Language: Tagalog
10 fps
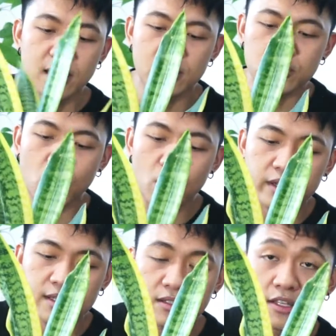So,
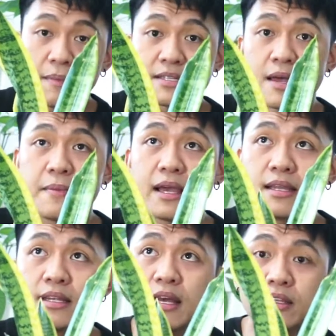okay din to, di ba? Sabi nga
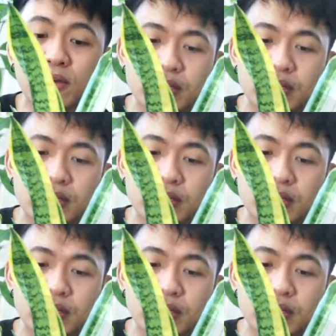nila, itong